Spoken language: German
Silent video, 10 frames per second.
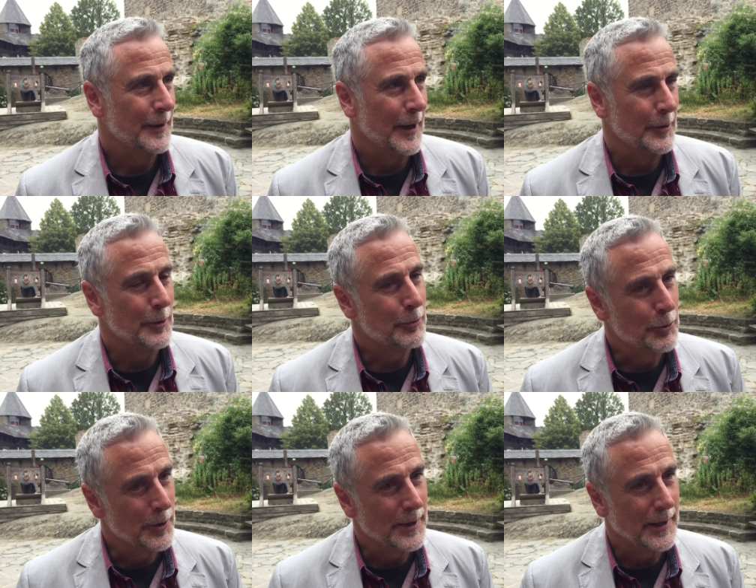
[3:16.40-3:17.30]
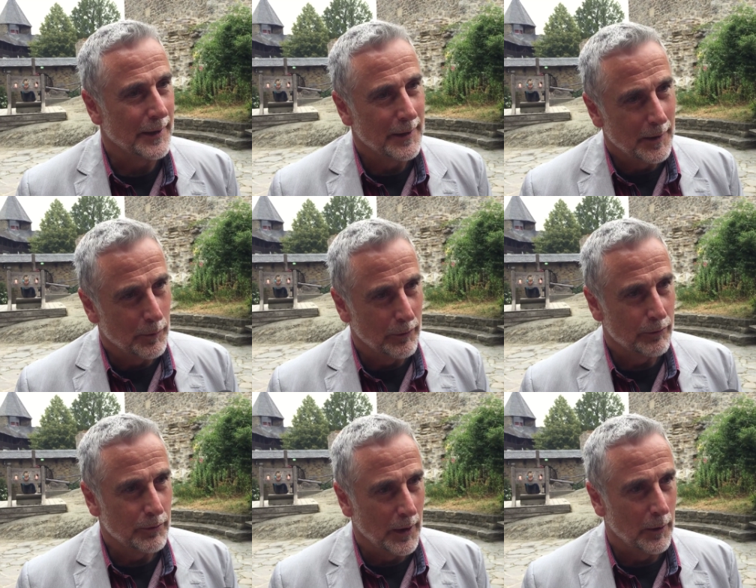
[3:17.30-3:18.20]
Also für die Be
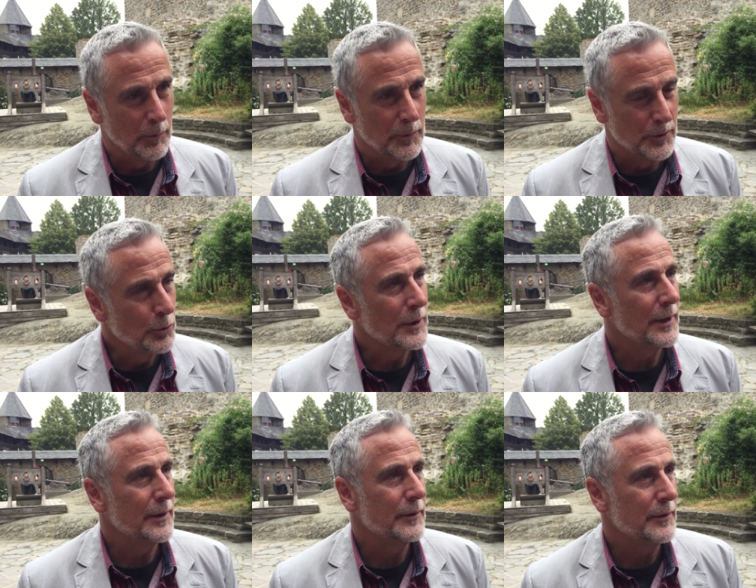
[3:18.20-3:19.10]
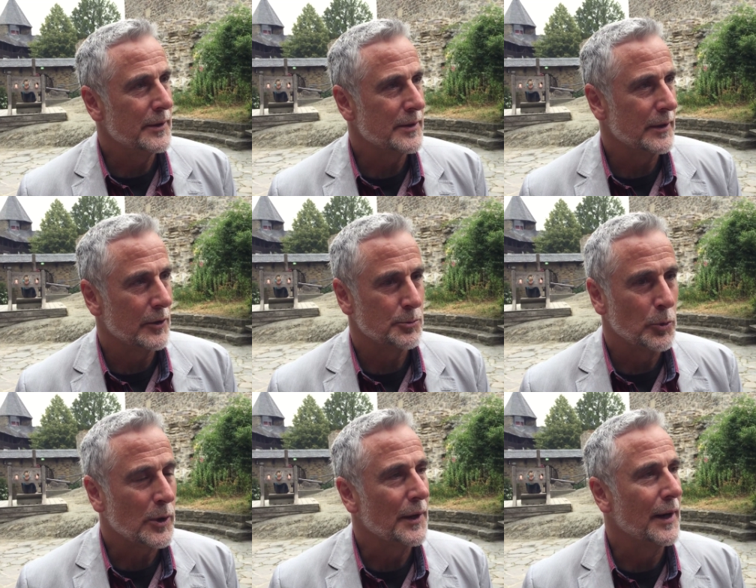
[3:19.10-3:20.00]
ähm, Besucher dieser
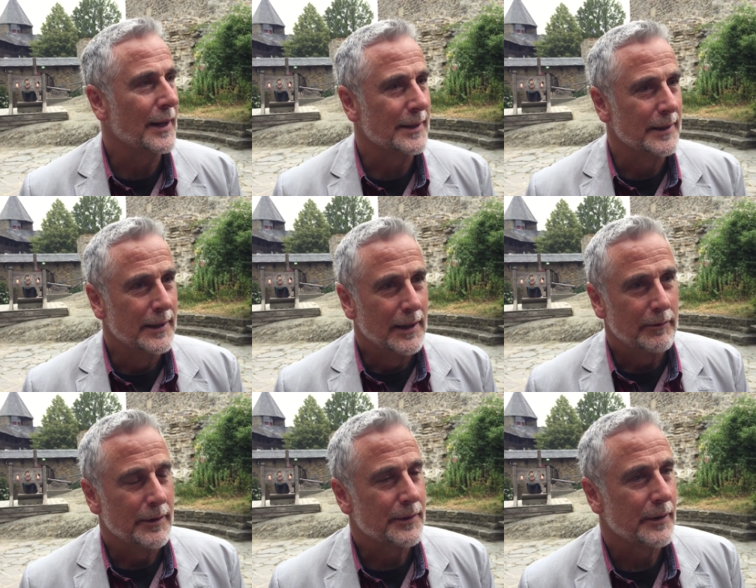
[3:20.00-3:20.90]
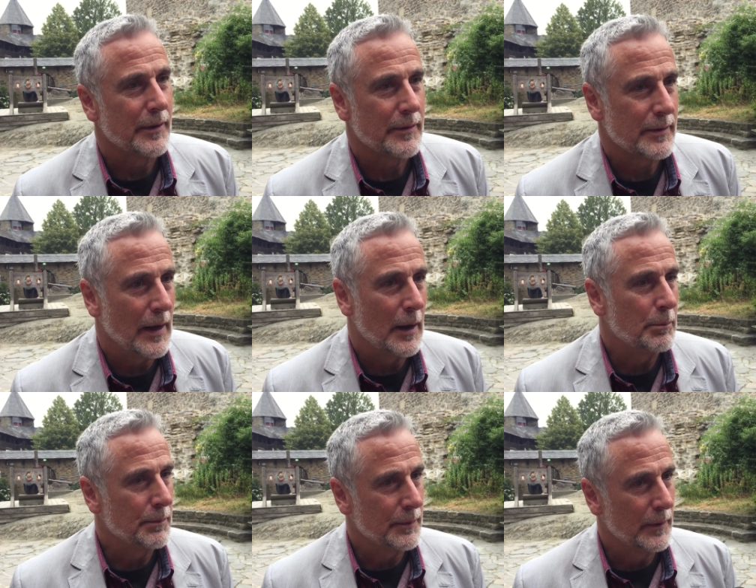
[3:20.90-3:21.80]
Burganlage wird es ab
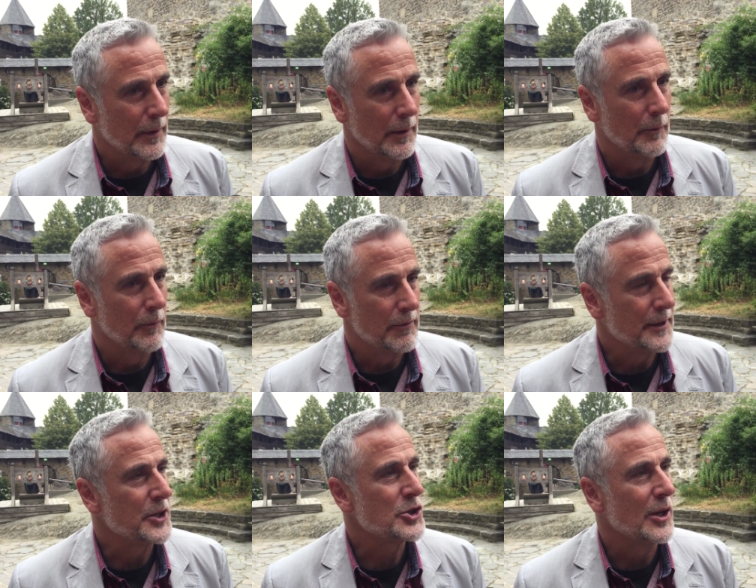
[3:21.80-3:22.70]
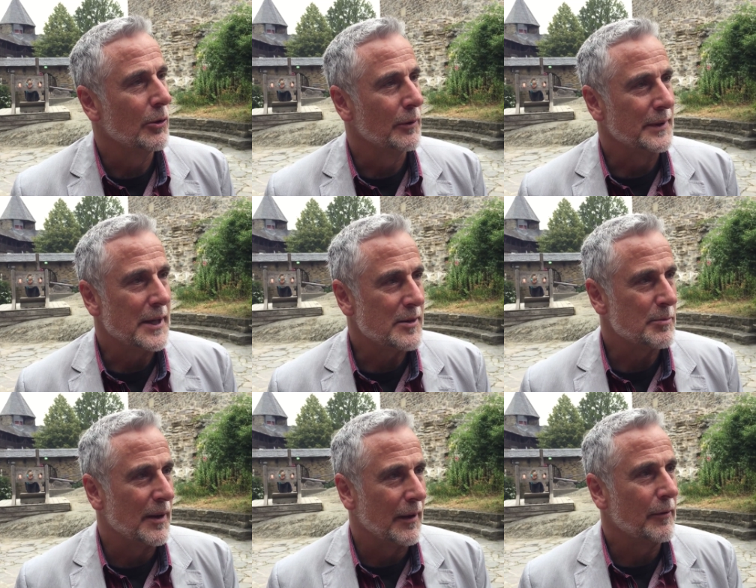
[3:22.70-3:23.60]
ähm, Fertigstellung nichts
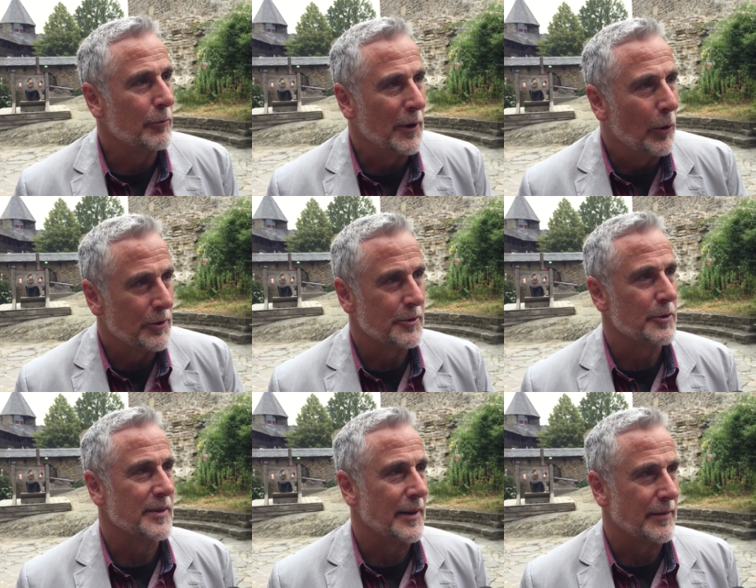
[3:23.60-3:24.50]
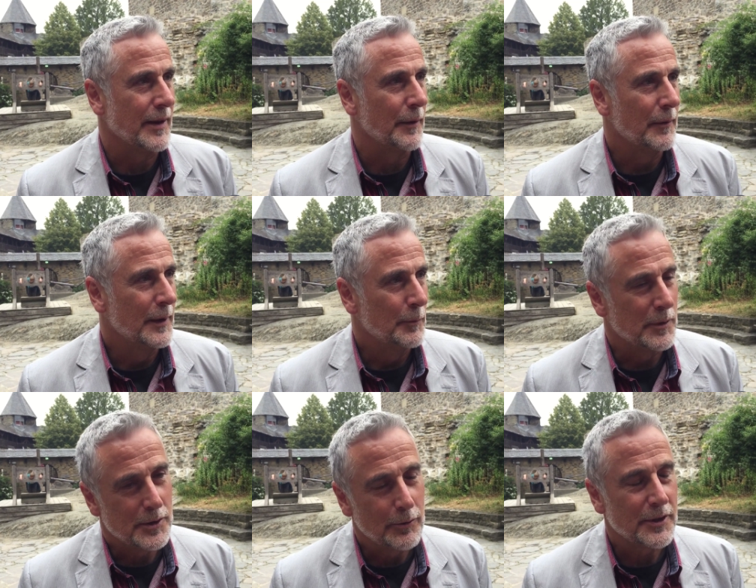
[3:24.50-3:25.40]
mehr von außen zu sehen sein.
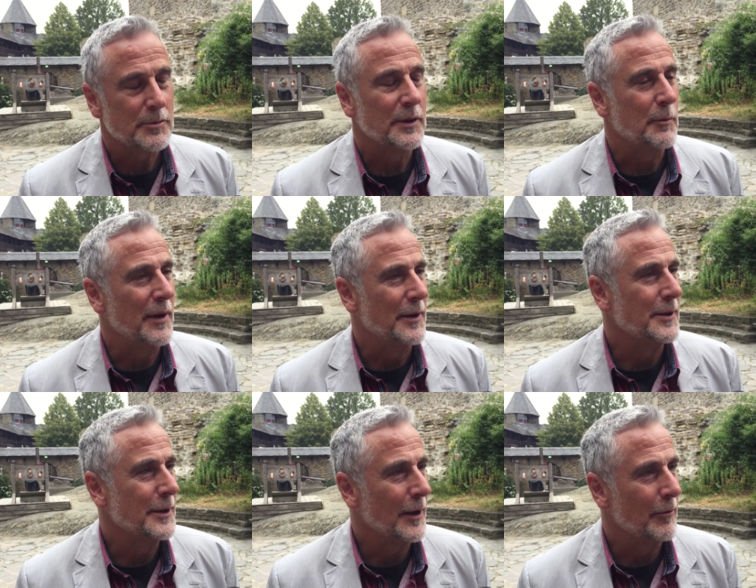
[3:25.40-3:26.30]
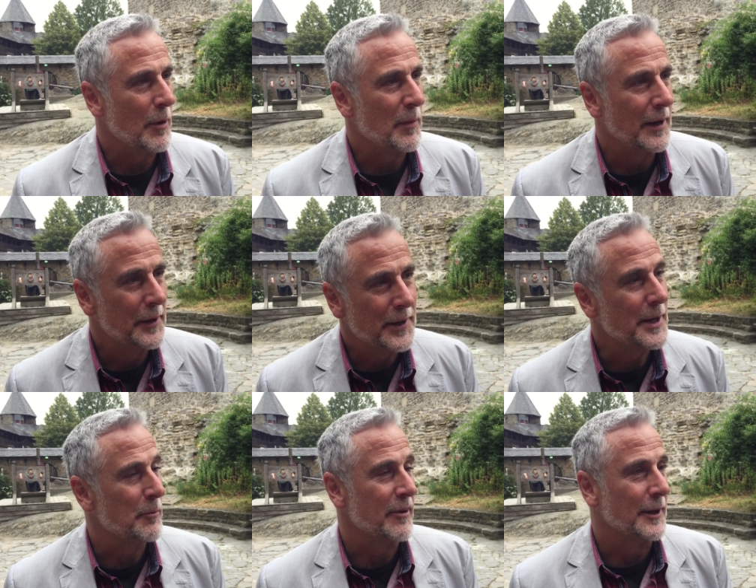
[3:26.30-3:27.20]
Bis auf, dass man im Handy auf einmal
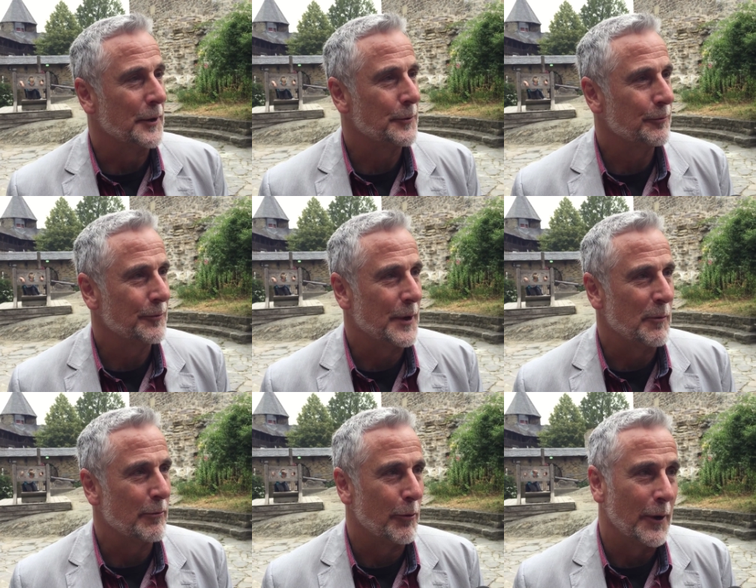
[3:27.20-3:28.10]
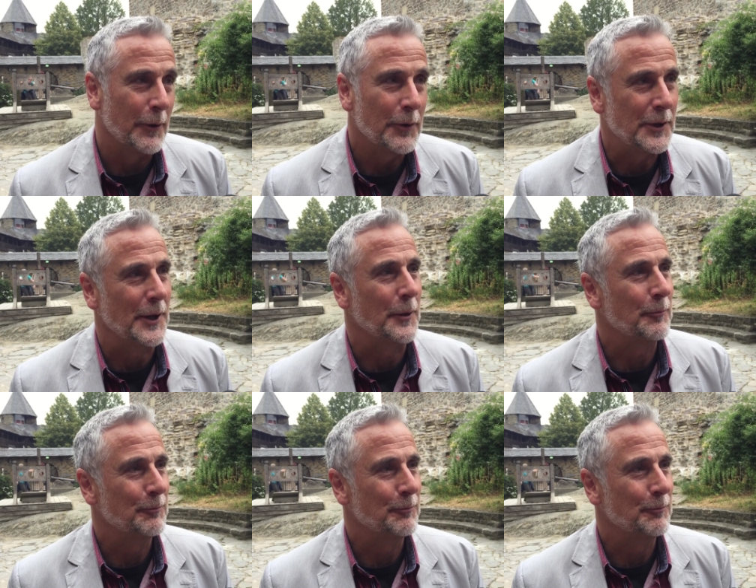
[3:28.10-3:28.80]
LTE-Empfang hat den man vorher noch nicht hat.